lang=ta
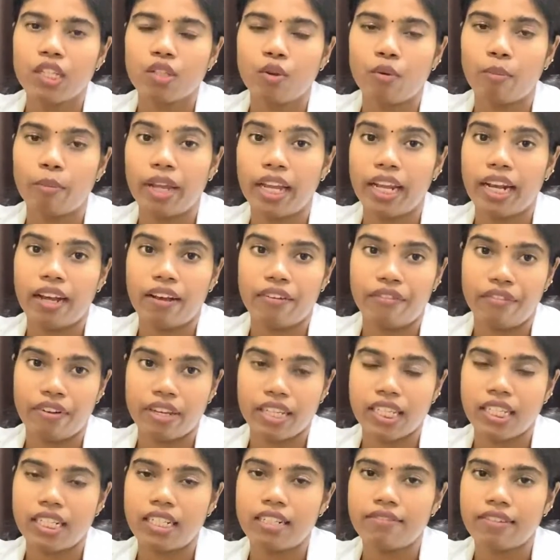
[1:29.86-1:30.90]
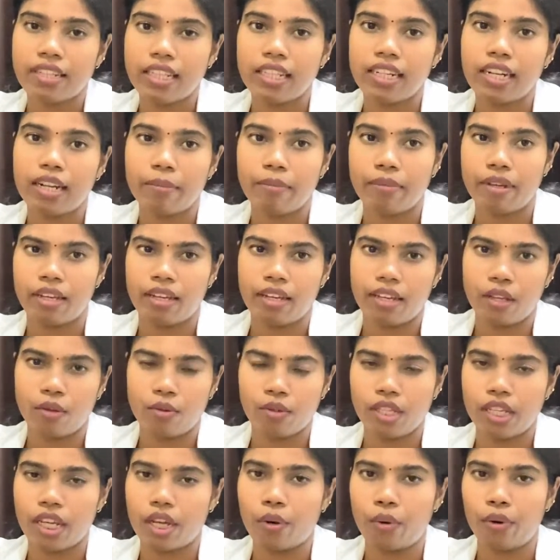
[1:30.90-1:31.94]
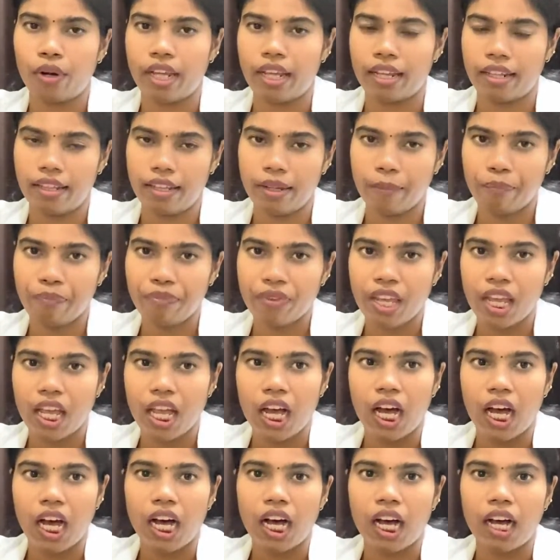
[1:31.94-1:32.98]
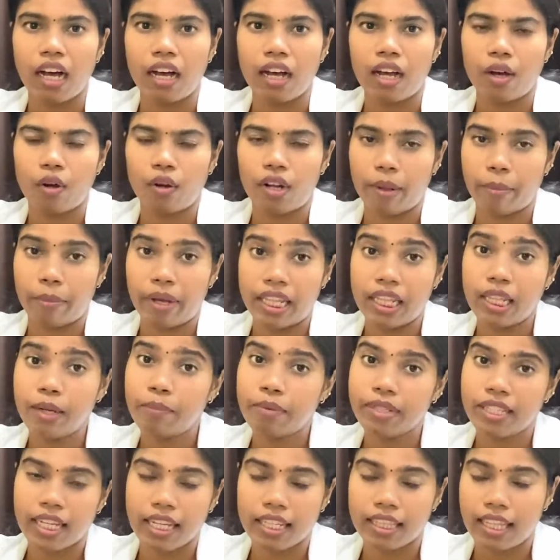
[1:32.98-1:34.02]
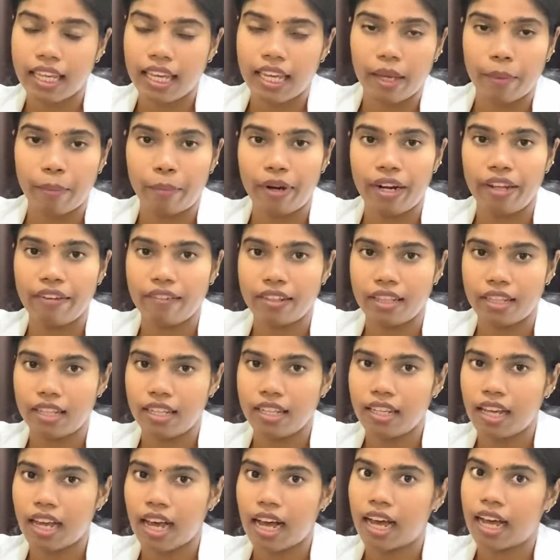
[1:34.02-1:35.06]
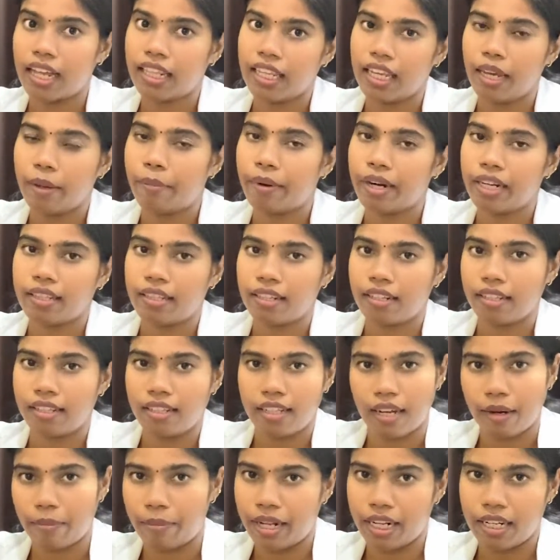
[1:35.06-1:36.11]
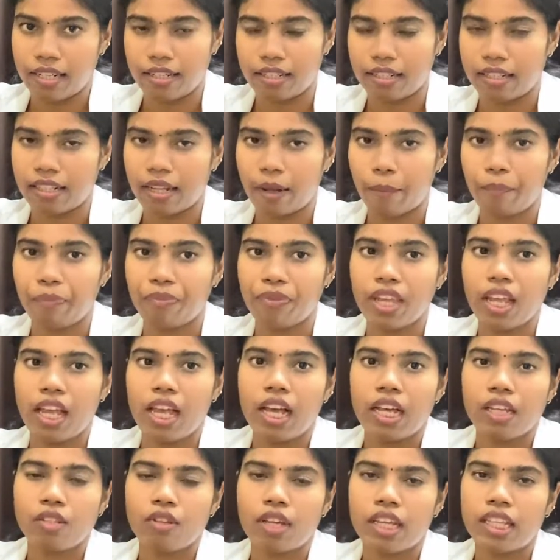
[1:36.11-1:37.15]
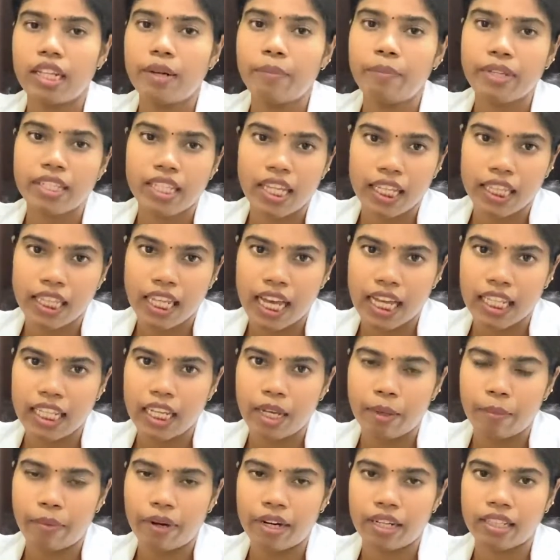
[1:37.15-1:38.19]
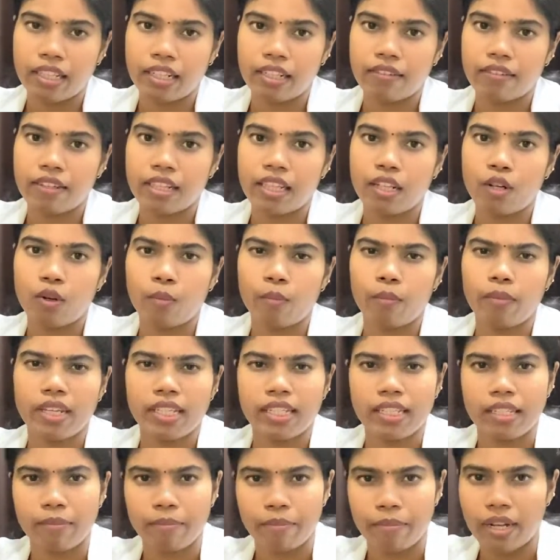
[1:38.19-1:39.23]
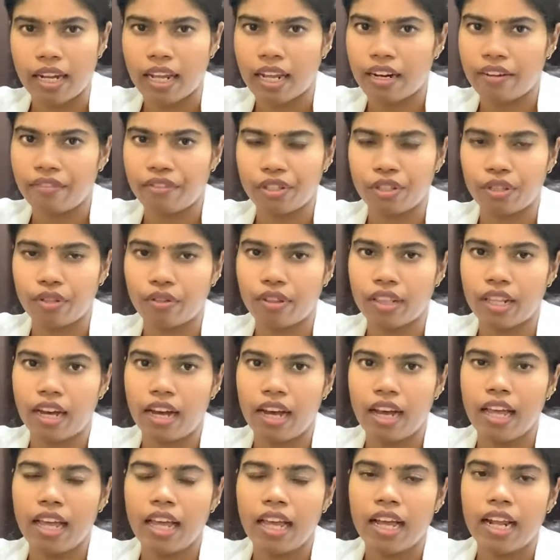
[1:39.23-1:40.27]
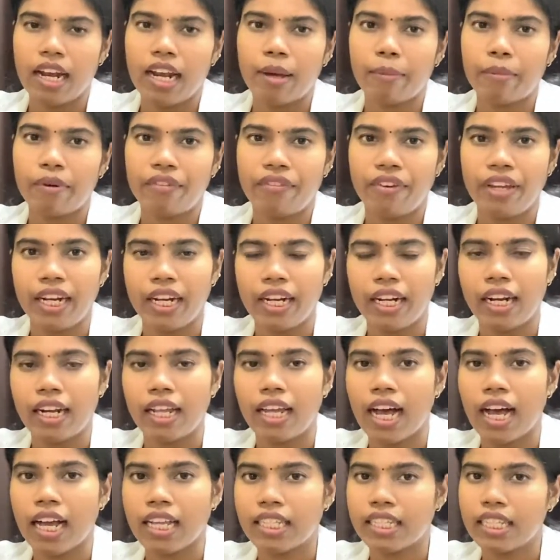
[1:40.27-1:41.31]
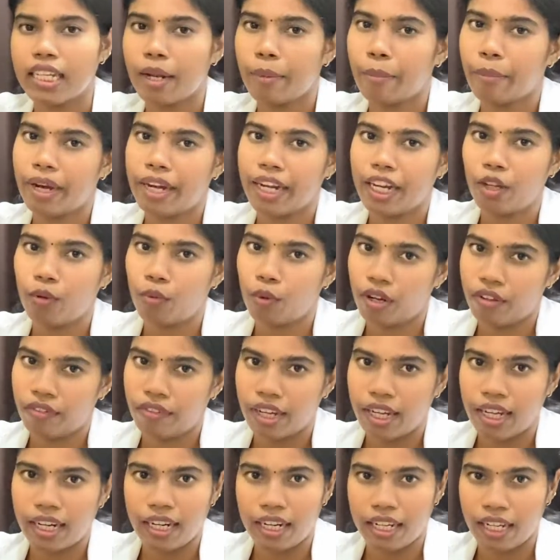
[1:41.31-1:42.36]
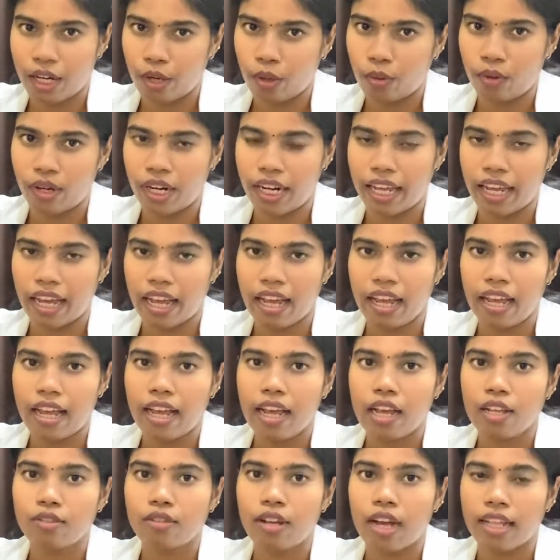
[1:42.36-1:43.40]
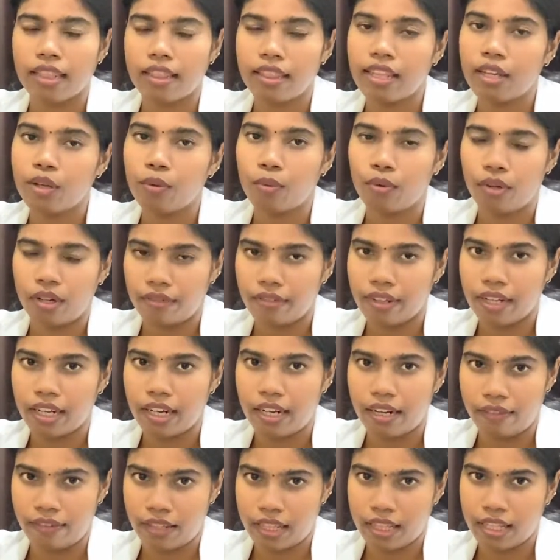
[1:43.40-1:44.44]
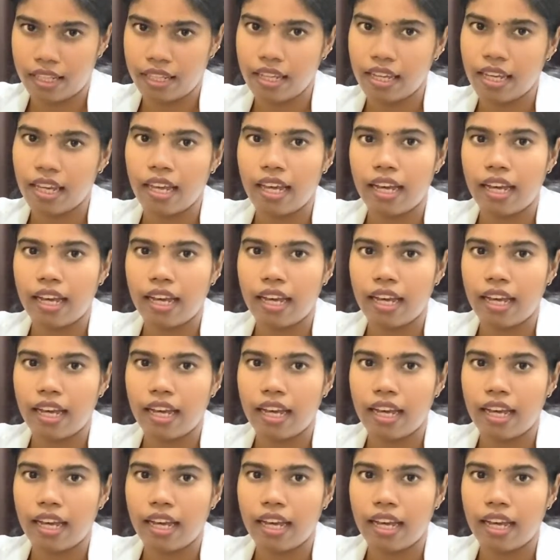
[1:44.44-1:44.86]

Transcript: ஸோ மெயினாக ஃபஸ்ட்டு வந்து நம்ம யோசிக்கக்கூடியது நம்ம எதிர்ப்பு சக்தியை எப்படி வந்து அதிகப்படுத்துறது அப்படின்றது தான் ஸோ எதிர்ப்பு சக்தியை அதிகப்படுத்துறது வந்து ரொம்ப சிம்பிளான விஷயந்தான் நம்ம வீட்டில் அஞ்சரை பெட்டி உணவுகள் இருக்கும் இல்லையா ஸோ அந்த உணவுகளை வந்து